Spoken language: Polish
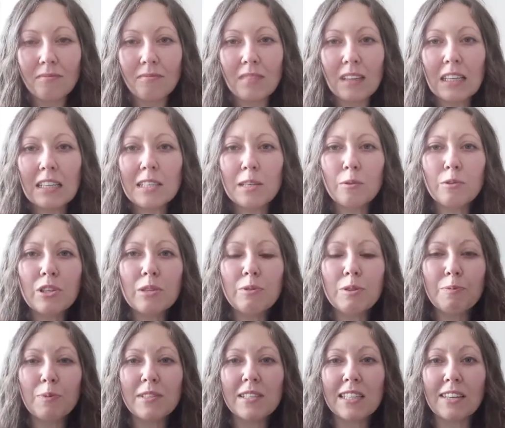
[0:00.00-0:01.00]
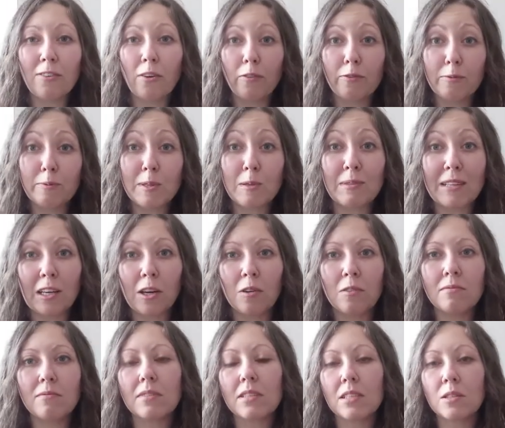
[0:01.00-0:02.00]
są czymś podstawowym, są
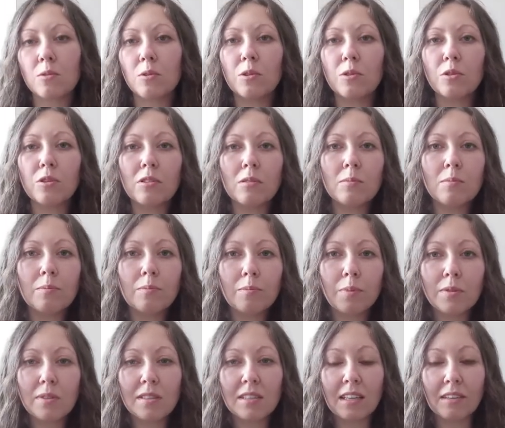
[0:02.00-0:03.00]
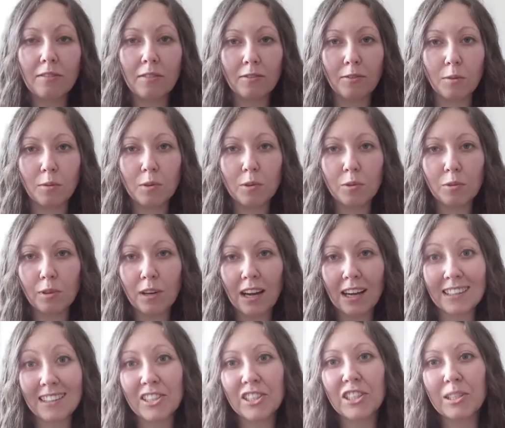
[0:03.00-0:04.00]
taką strukturą podstawową, która
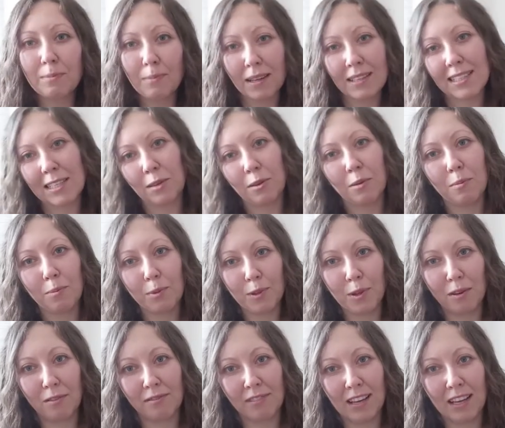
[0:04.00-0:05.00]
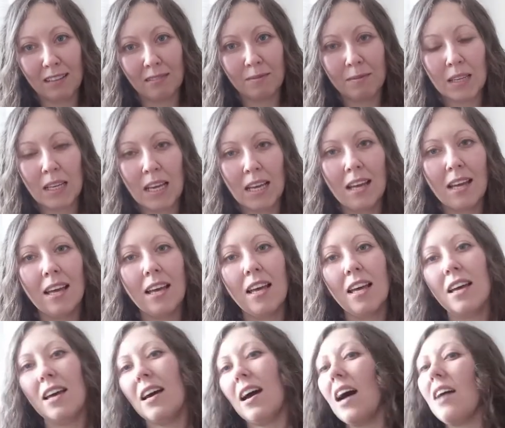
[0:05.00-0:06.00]
trzyma całą budowlę.
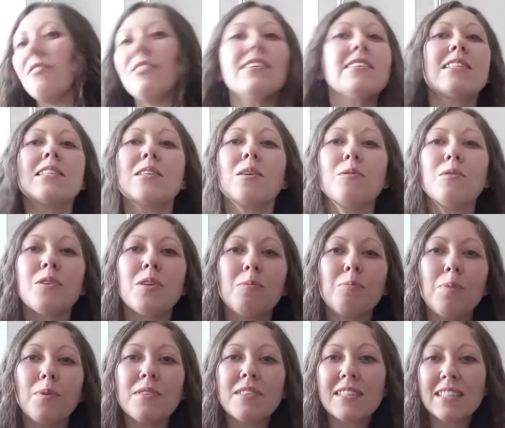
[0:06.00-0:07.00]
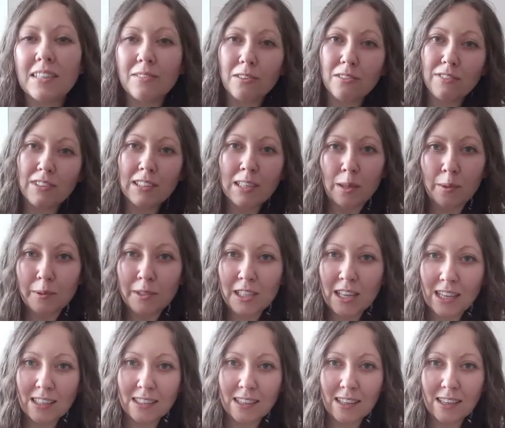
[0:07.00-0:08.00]
A więc są to podstawowe
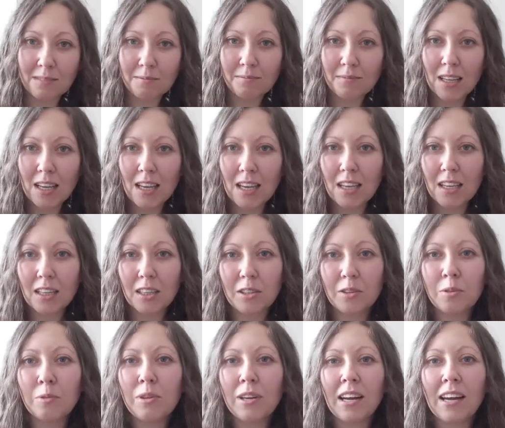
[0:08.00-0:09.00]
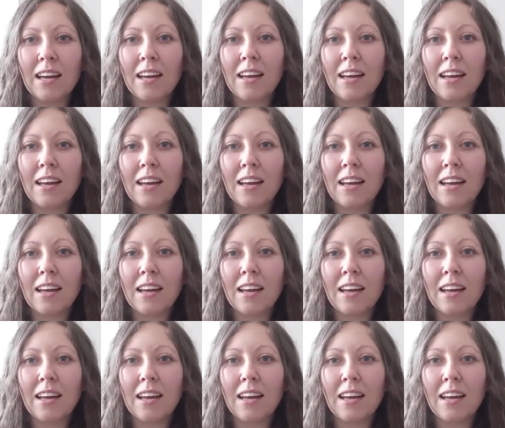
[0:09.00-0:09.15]
nauczania, które